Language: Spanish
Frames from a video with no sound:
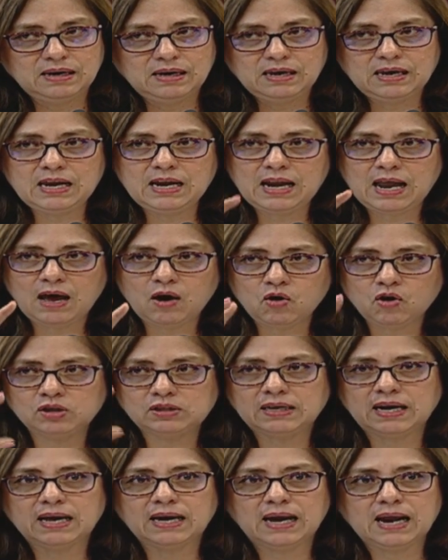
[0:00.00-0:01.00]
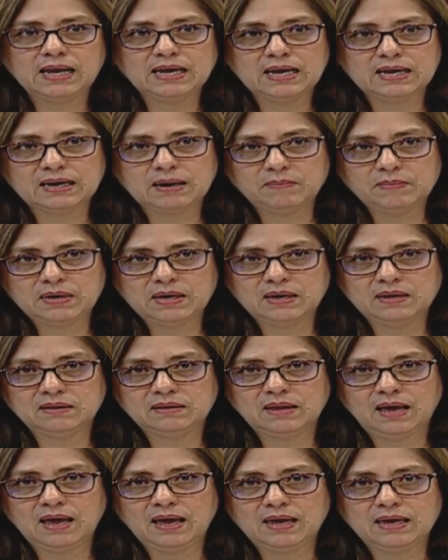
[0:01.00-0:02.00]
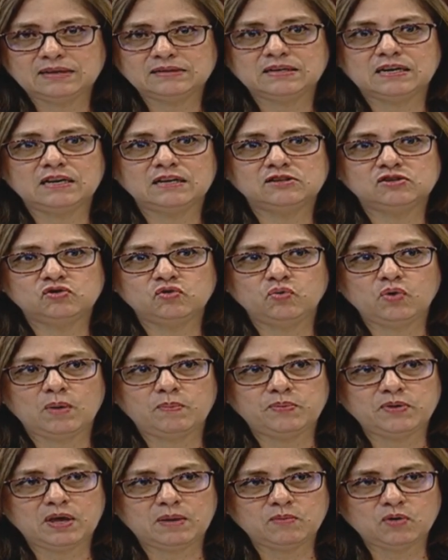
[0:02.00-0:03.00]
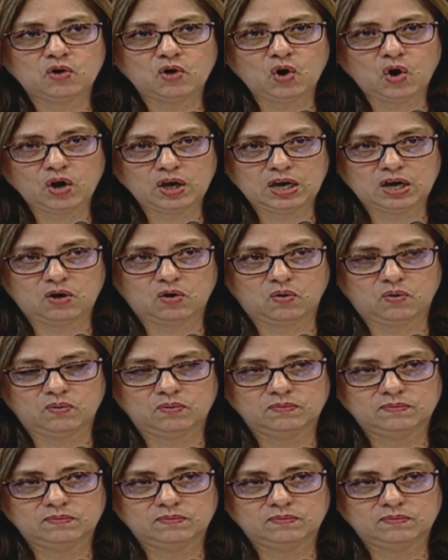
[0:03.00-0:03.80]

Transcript: Y la otra gran herramienta es el estudio epidemiológico,